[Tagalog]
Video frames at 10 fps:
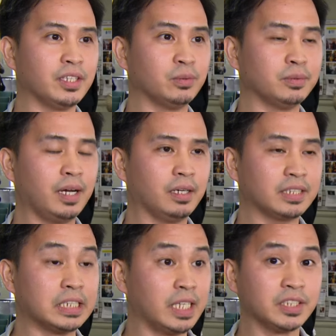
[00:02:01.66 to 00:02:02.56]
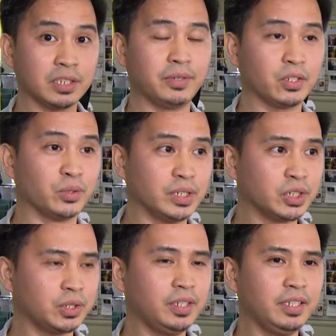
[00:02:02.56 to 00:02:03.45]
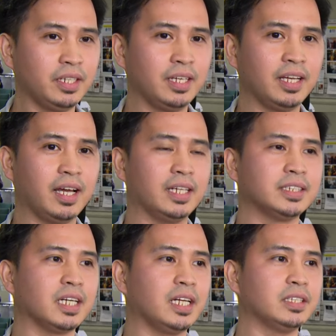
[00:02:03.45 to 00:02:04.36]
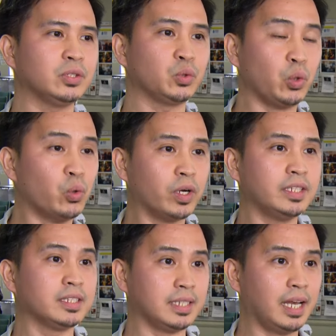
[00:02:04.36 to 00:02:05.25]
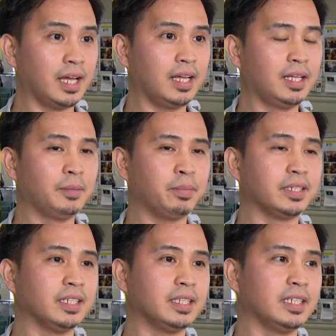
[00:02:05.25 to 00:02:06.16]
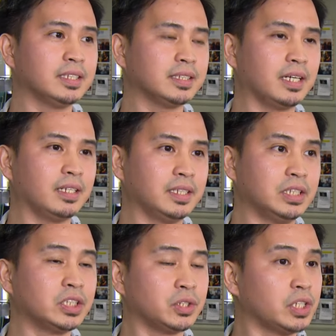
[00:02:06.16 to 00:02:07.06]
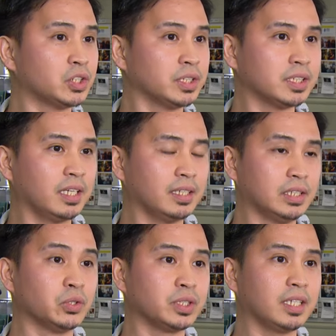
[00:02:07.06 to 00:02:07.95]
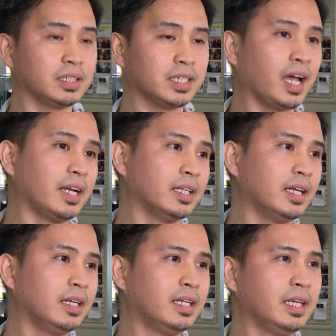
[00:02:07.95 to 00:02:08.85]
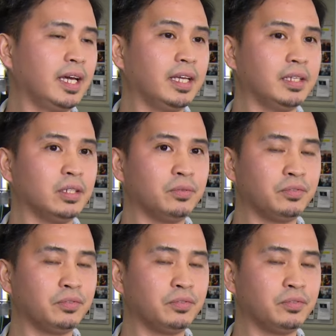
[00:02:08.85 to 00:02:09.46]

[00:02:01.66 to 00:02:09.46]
ng yung uh, credential recognition at saka tulungan sila pagdating sa registration sa, sa, sa Canada and